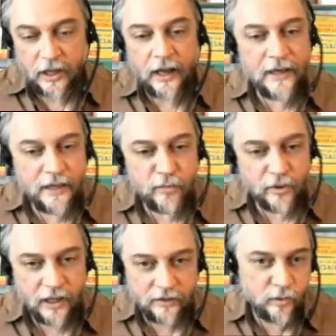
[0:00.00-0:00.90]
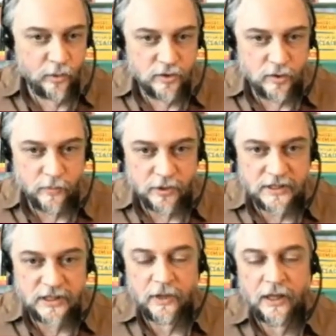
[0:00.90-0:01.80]
Alle murate questo è
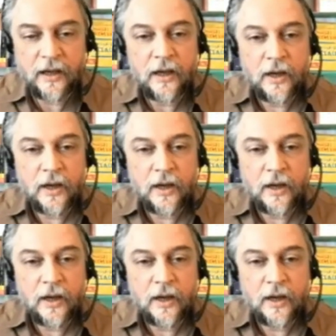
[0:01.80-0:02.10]
possibile,